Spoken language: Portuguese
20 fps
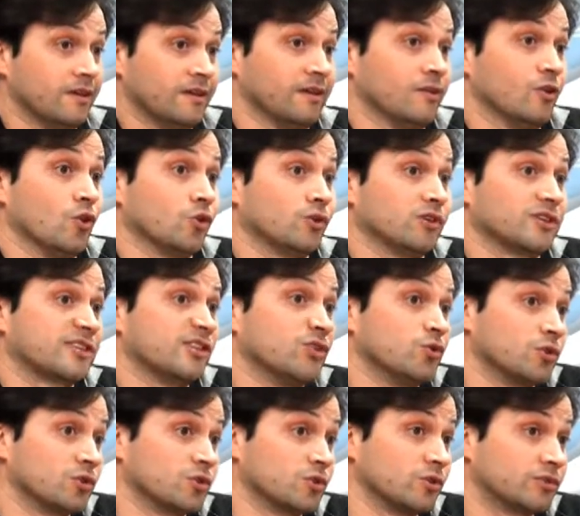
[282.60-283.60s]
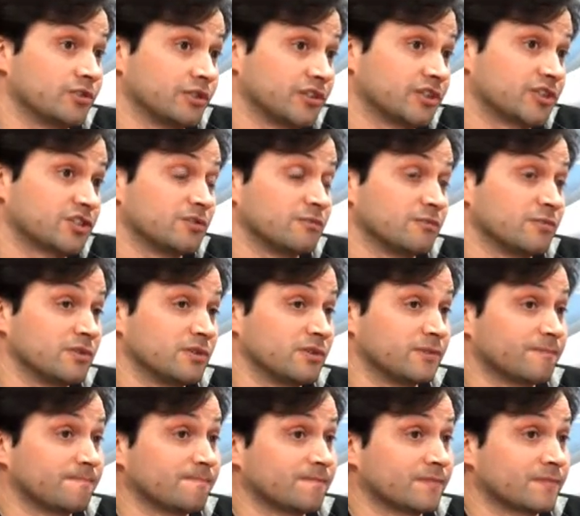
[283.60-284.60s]
É, logo assim, dois ou três que
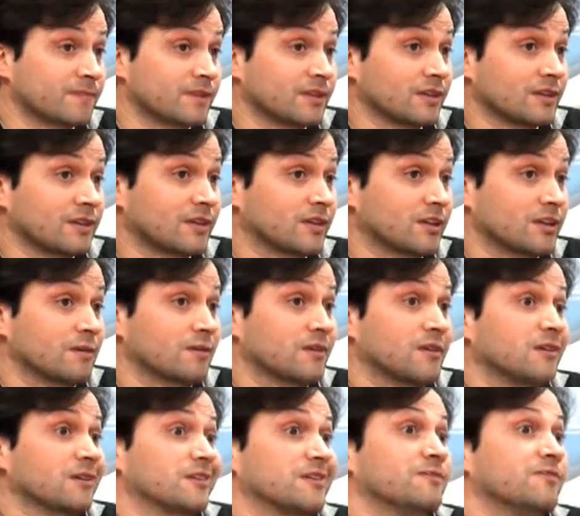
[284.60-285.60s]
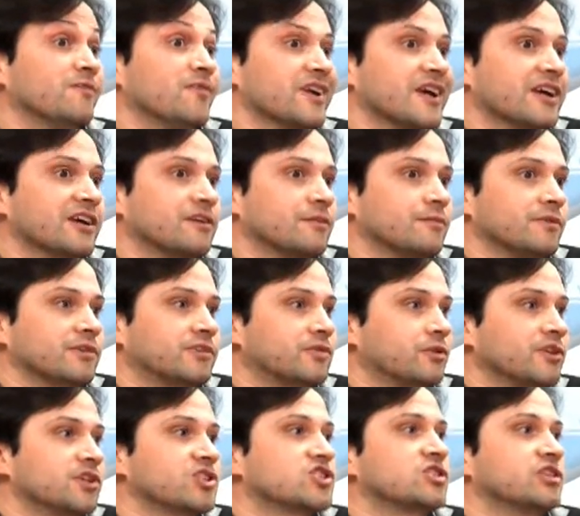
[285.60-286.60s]
me, que, que, que me vêm à cabeça.
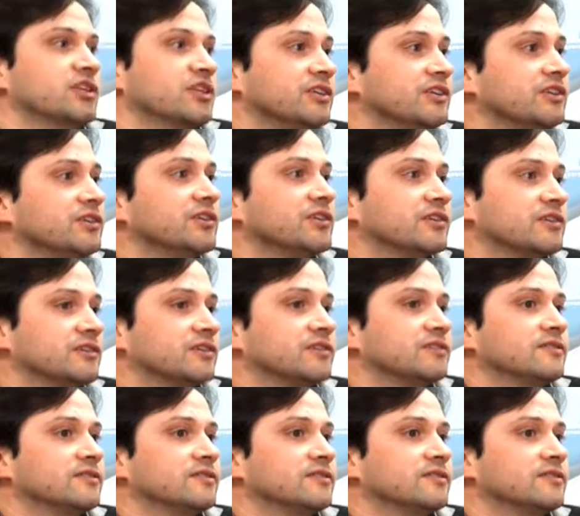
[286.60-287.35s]
Ora, engenharia,